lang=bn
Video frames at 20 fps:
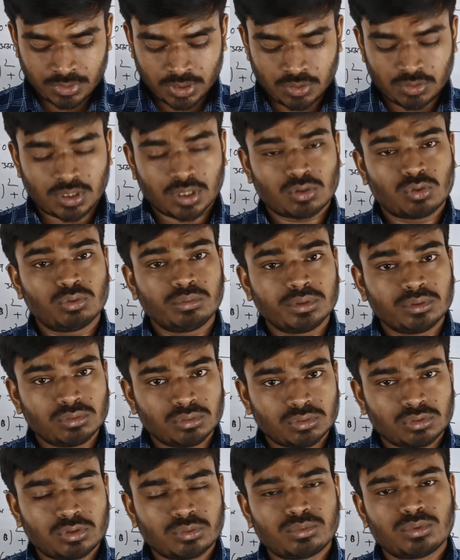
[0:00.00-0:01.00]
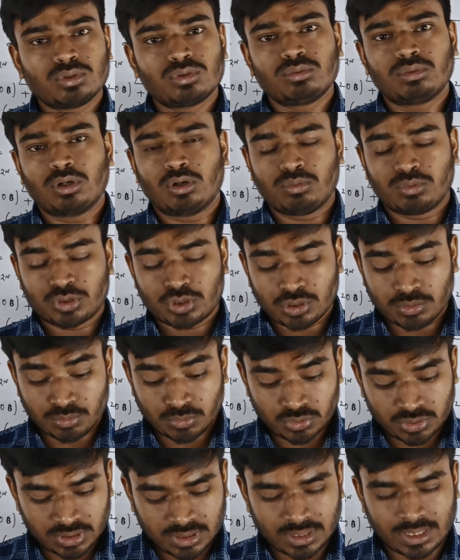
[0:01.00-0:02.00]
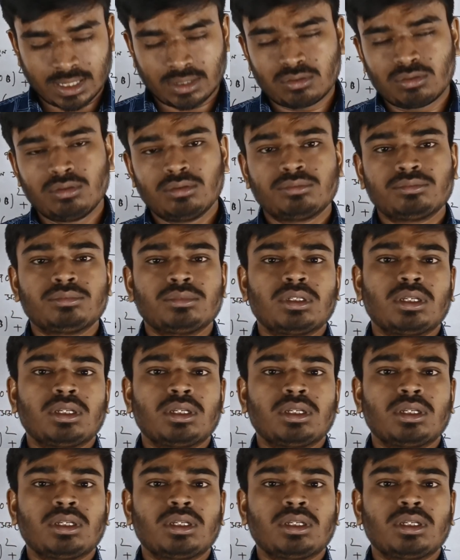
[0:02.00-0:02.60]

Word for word: ভিডিওটা খুবই গুরুত্বপূর্ণ তোমরা অবশ্যই মন দিয়ে দেখো